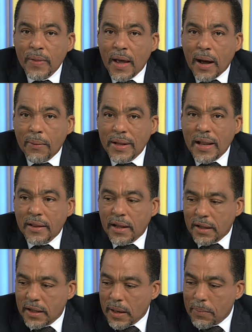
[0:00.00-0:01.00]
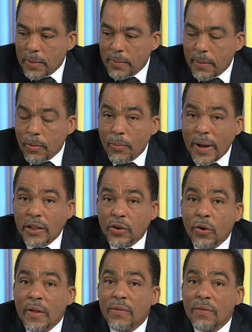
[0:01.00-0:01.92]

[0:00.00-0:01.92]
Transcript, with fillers: Abinader desde el primer momento